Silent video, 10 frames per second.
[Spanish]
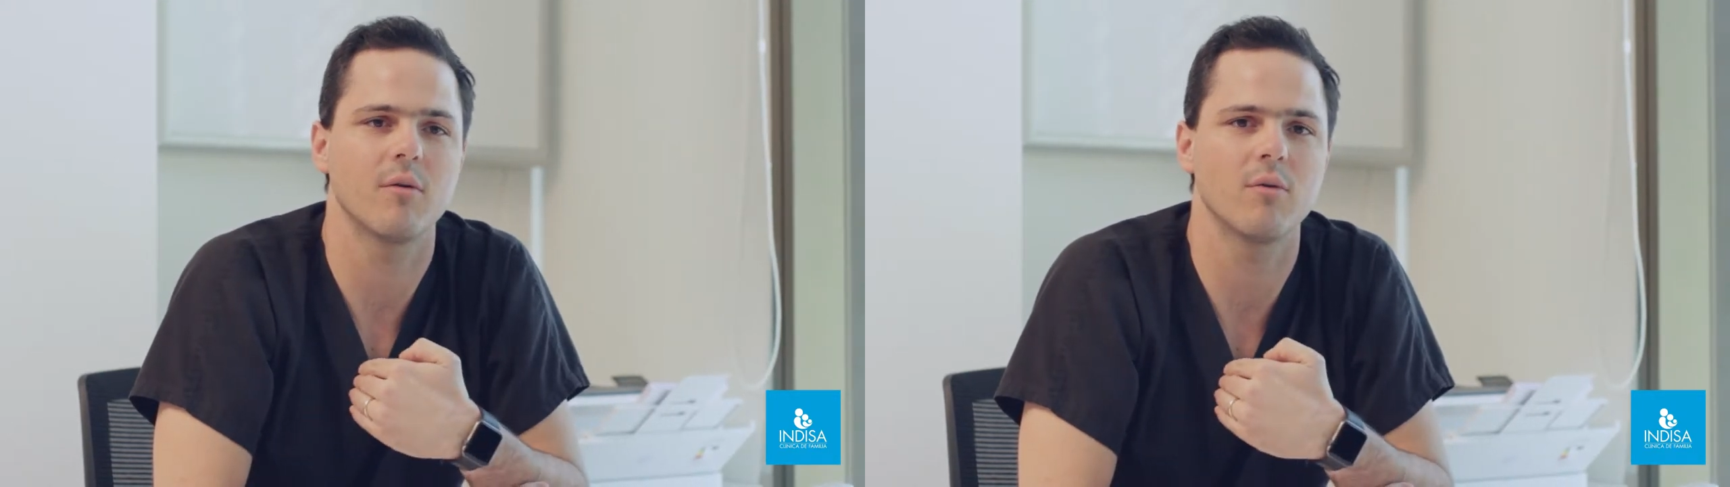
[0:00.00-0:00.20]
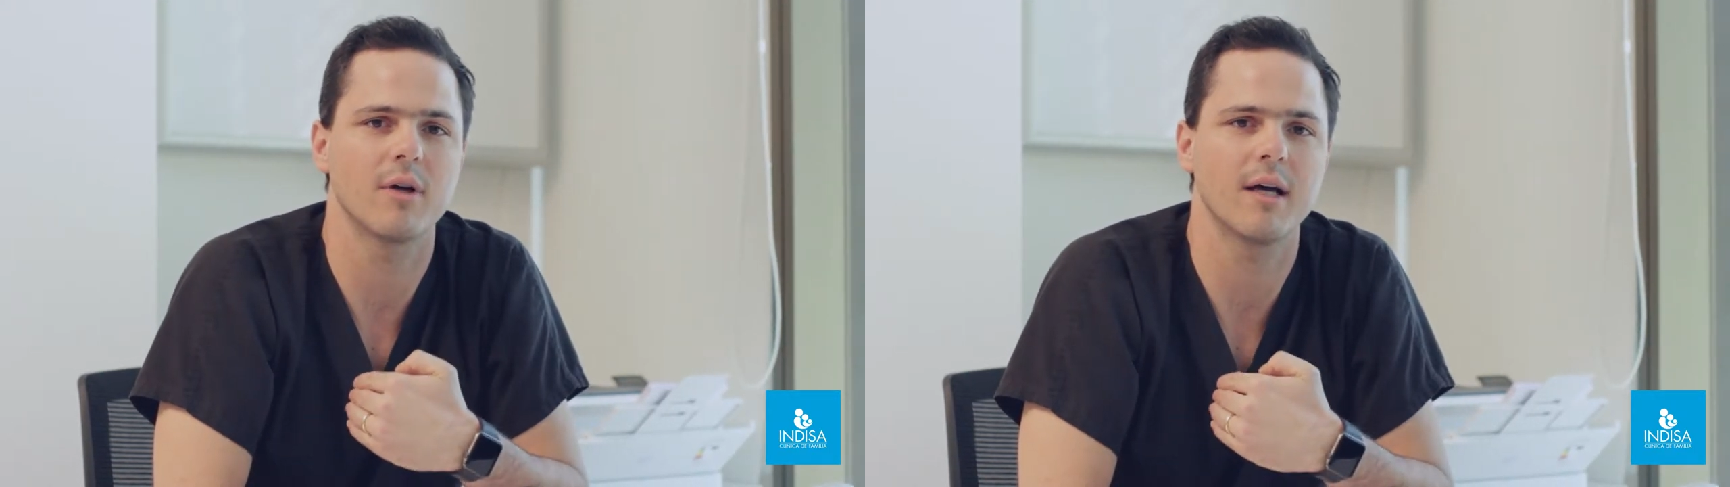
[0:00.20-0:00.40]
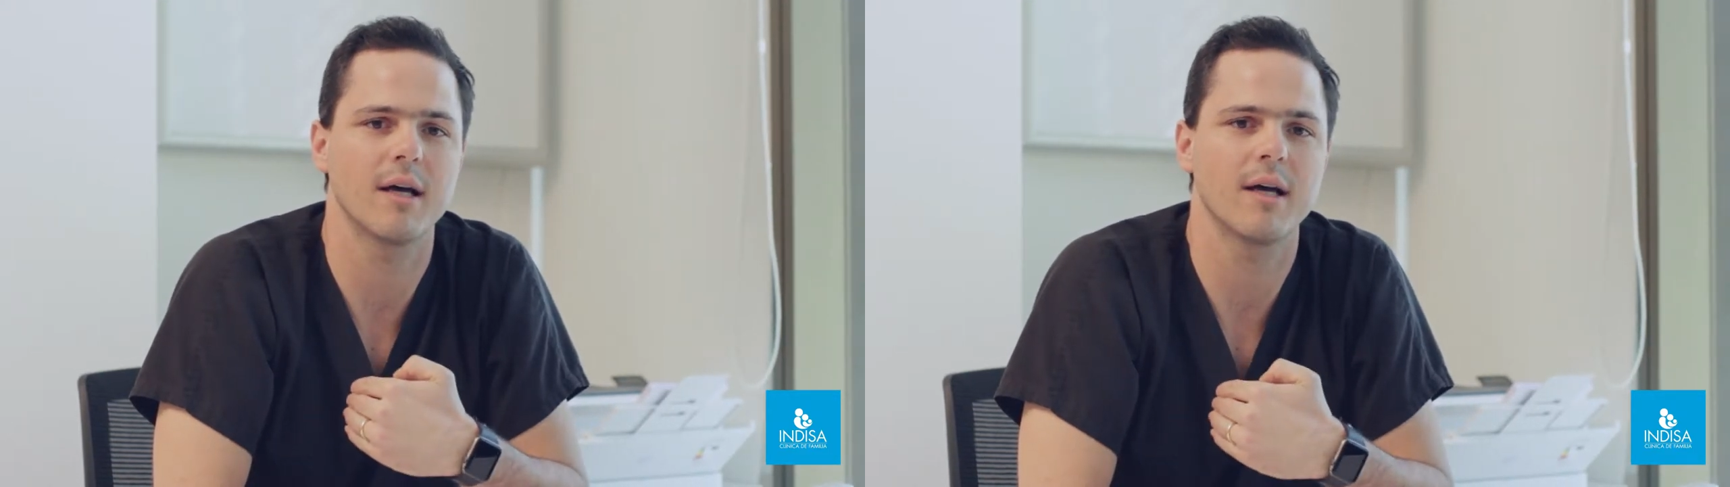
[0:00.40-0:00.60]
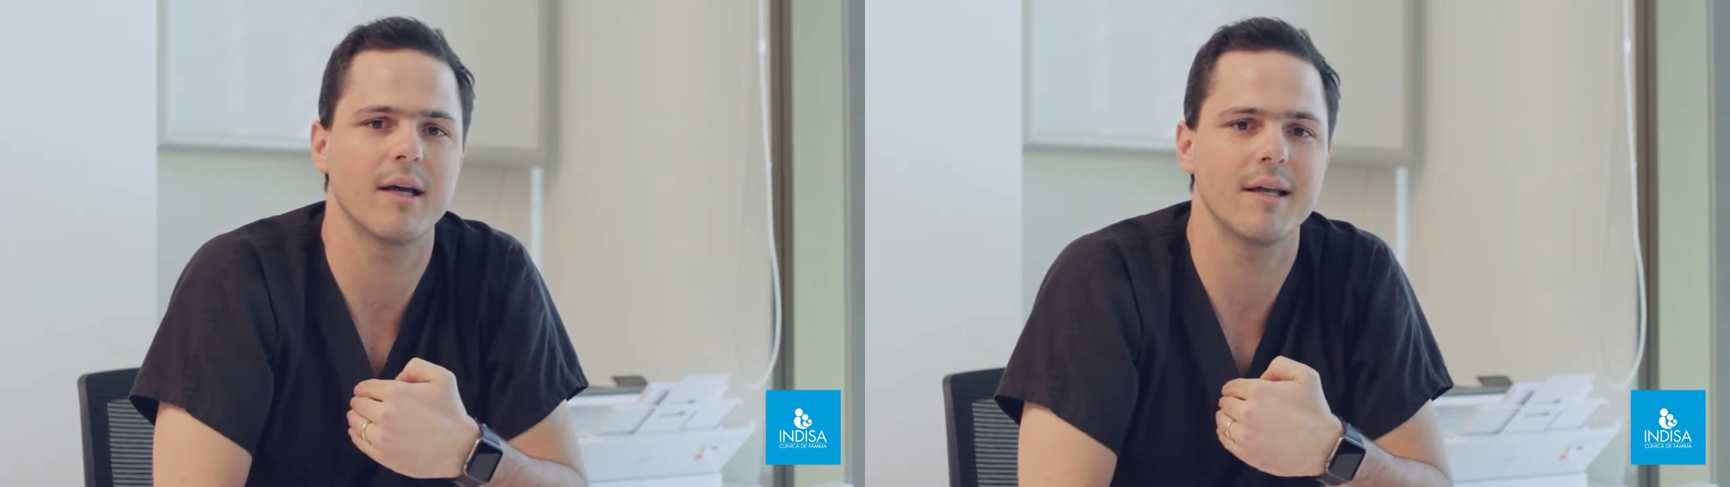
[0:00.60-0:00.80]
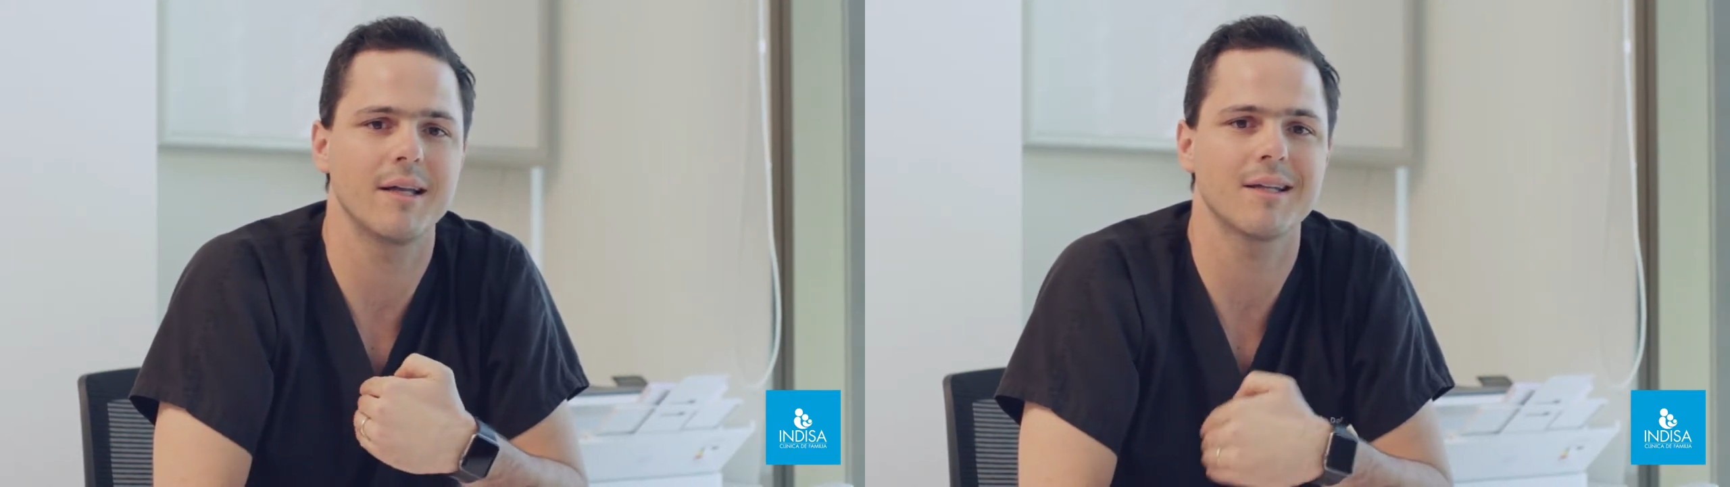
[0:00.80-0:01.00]

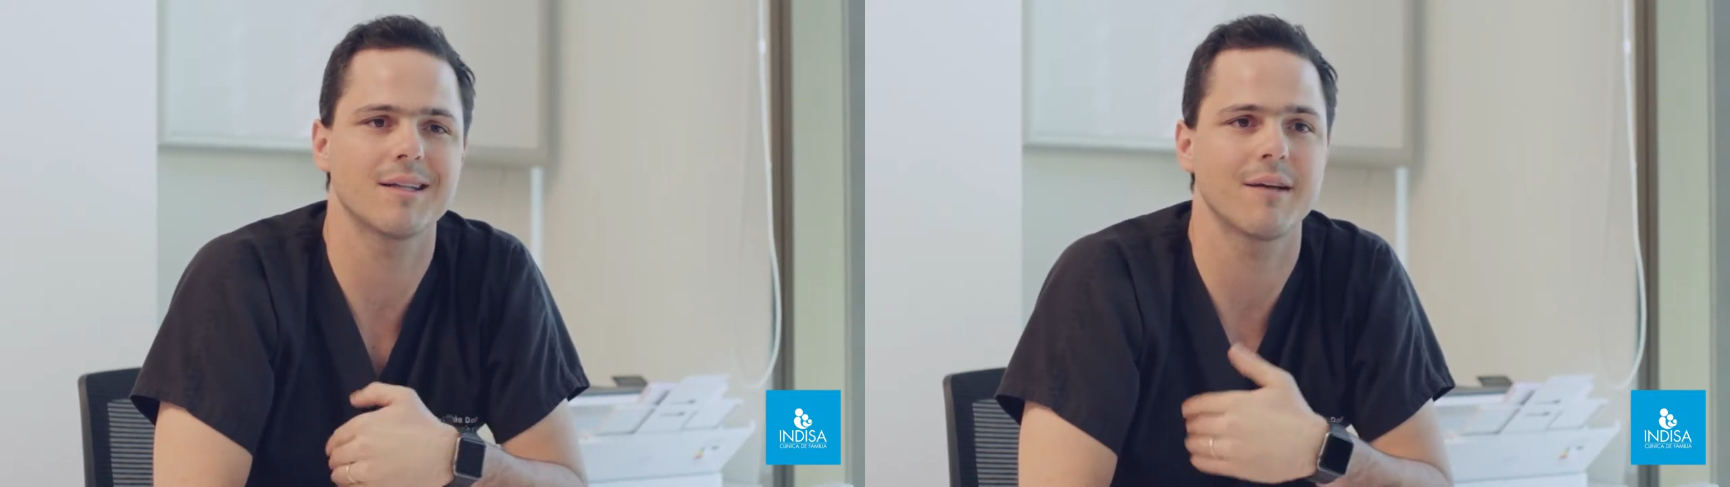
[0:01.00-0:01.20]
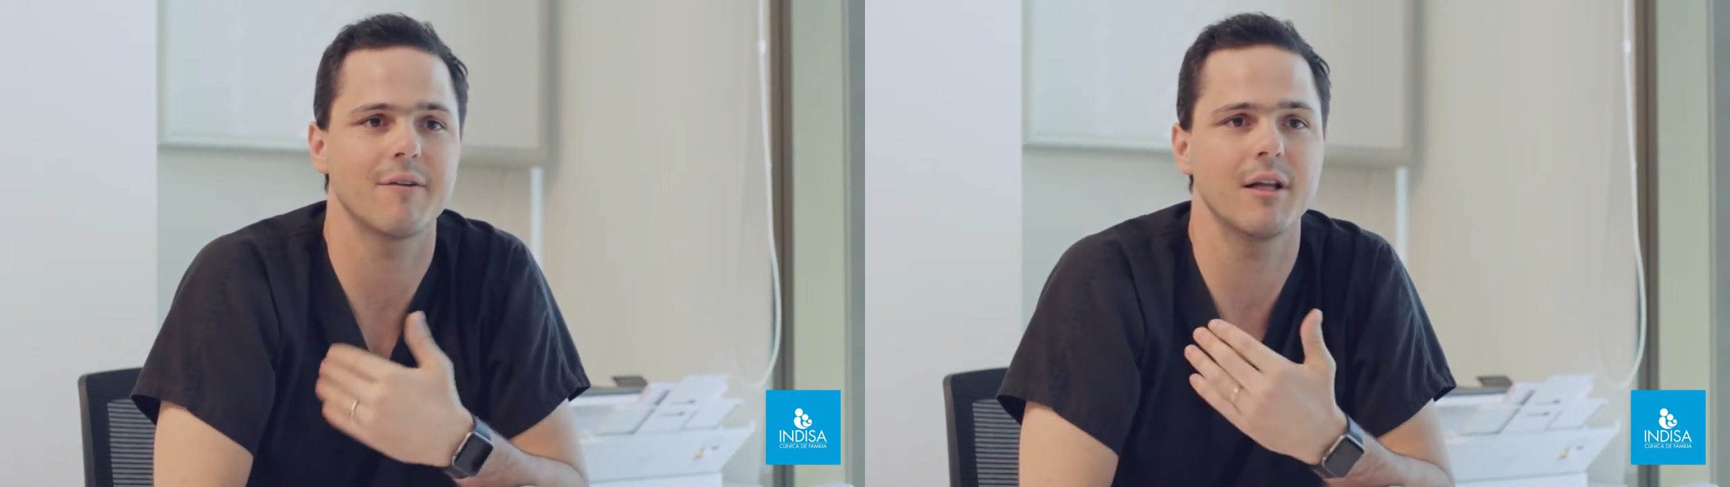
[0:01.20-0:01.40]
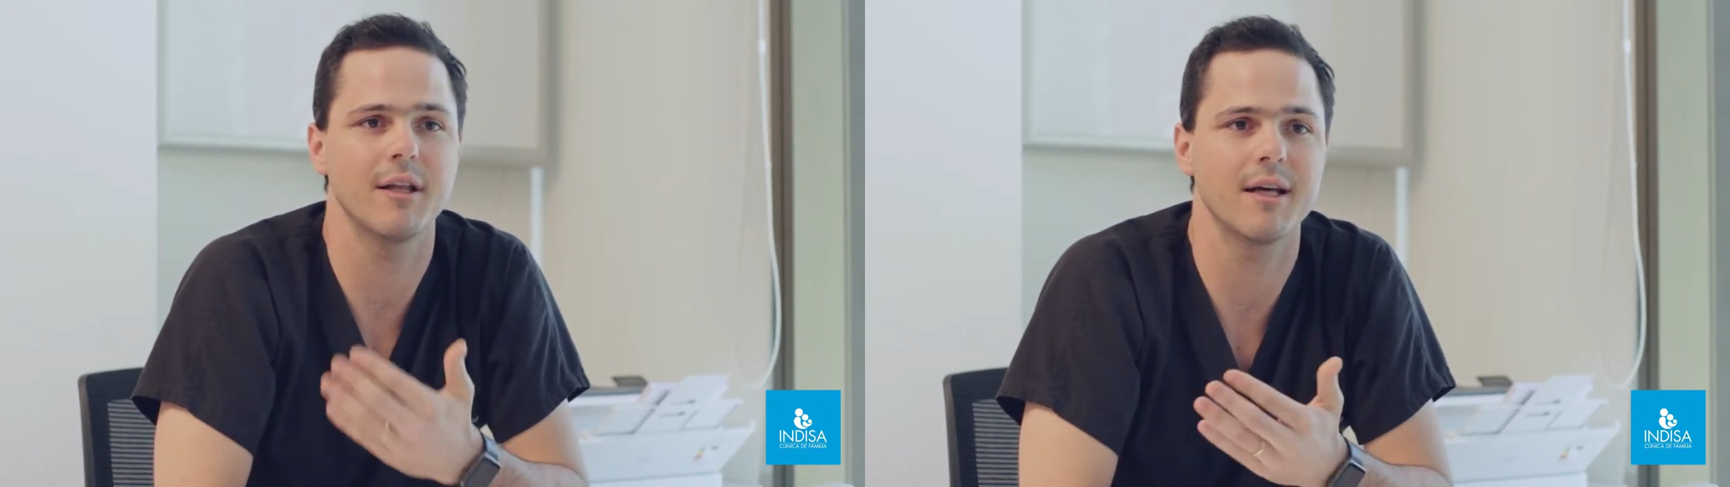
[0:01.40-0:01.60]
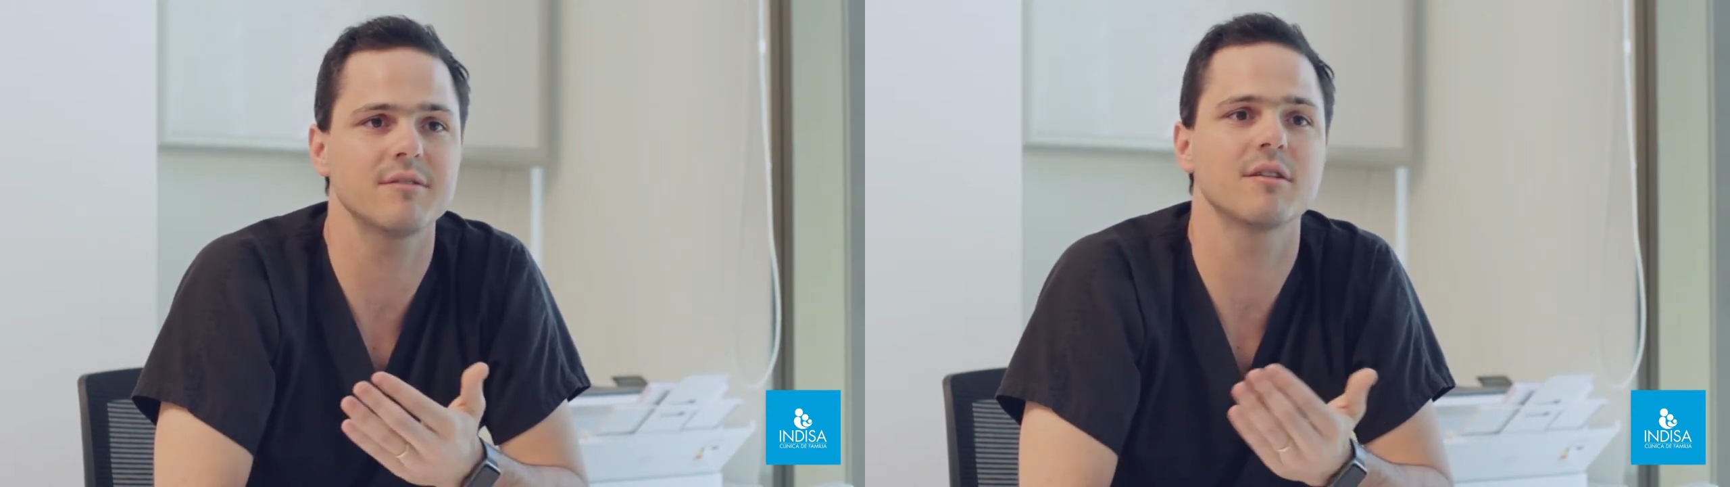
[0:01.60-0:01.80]
una inestabilidad